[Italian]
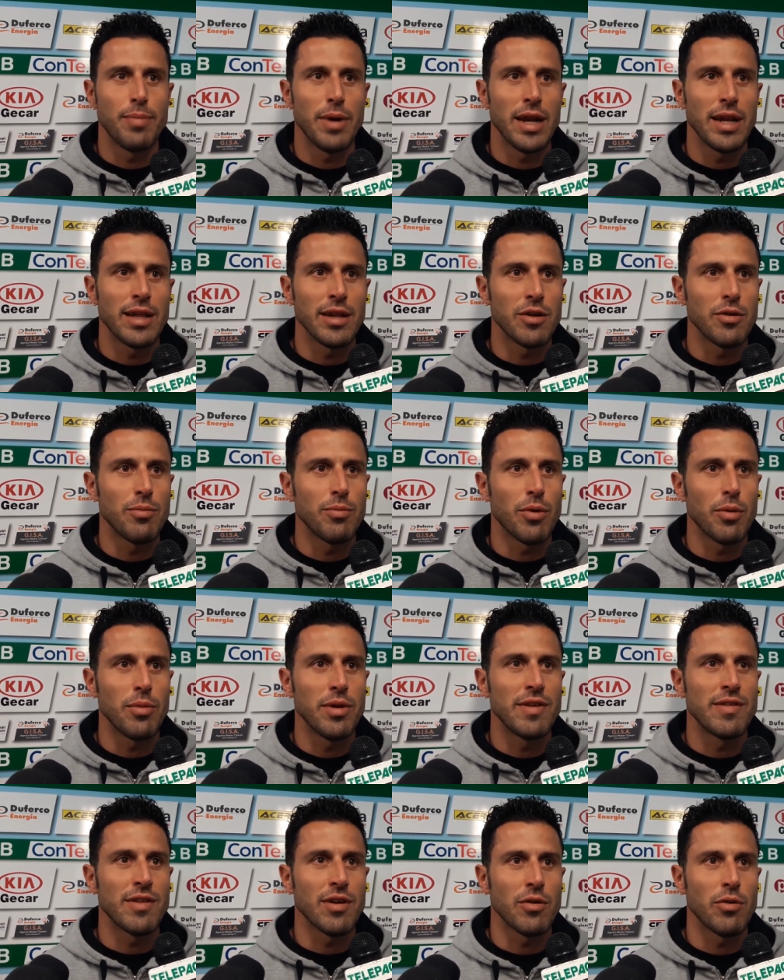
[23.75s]
parte
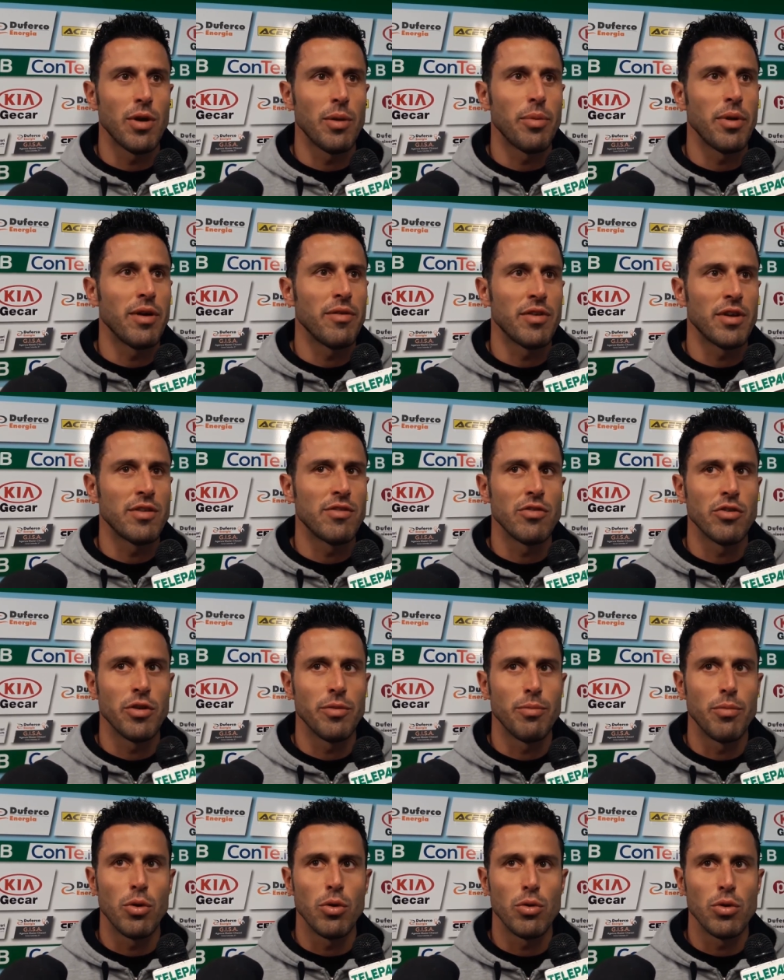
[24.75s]
compromessa con una prima frazione
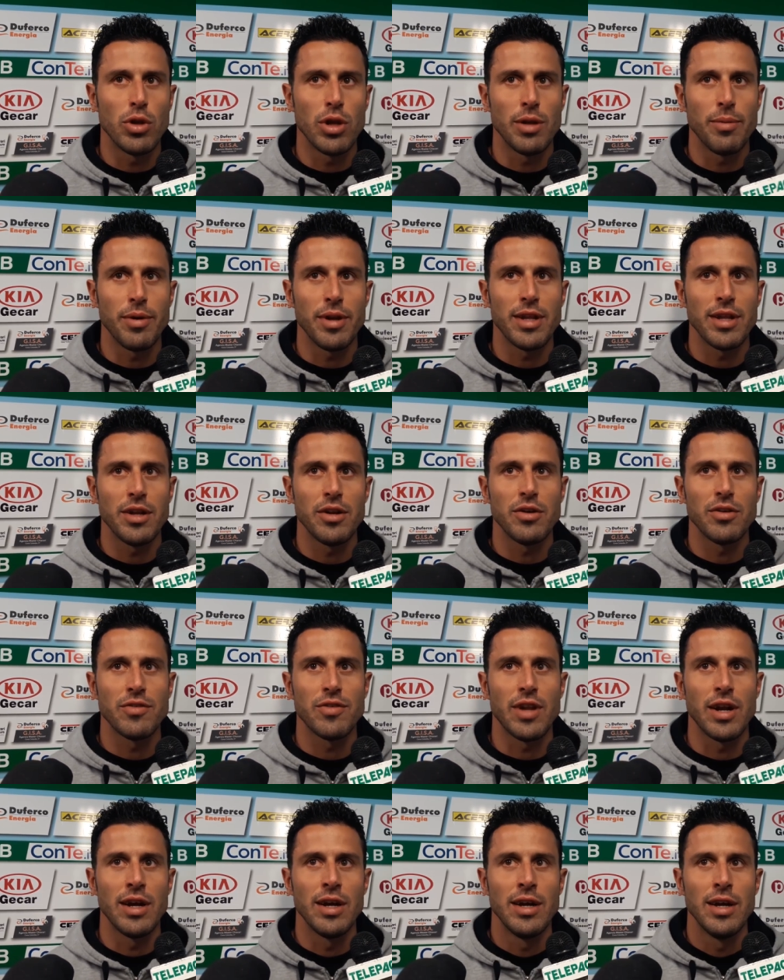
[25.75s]
brutta da parte
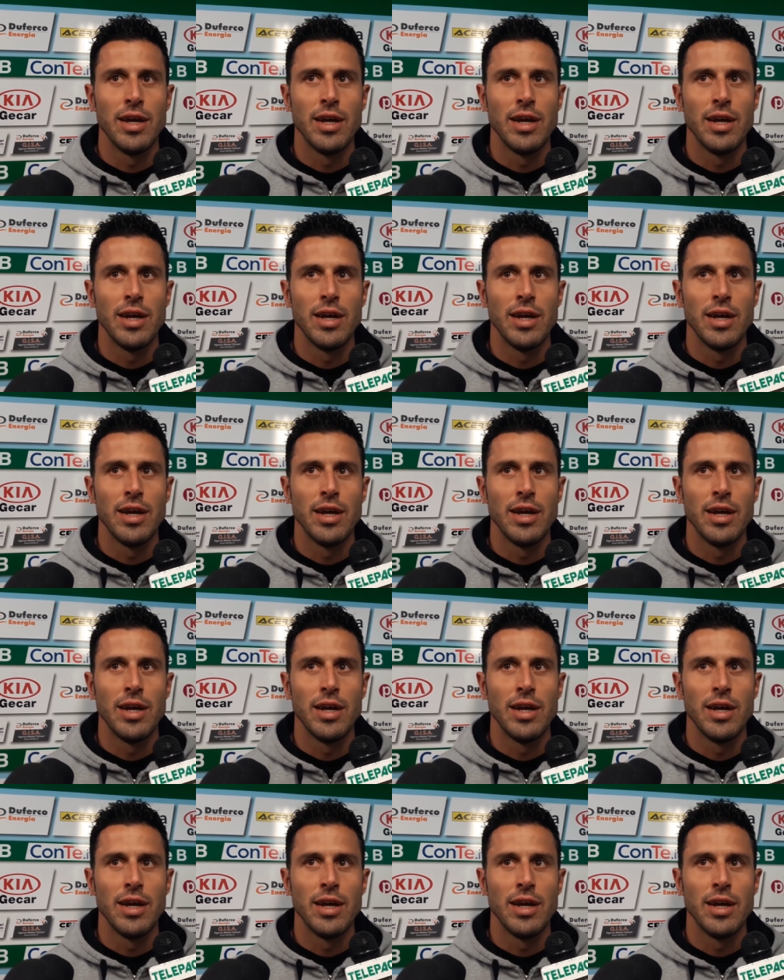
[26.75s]
nostra